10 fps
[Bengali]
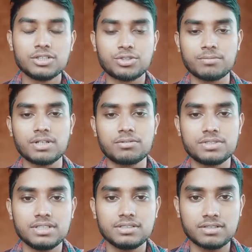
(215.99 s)
সম্মান
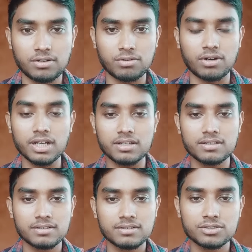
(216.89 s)
করছি কারণ অনেক
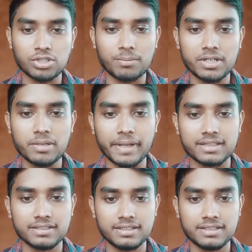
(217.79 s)
সম্মানীয় ব্যক্তি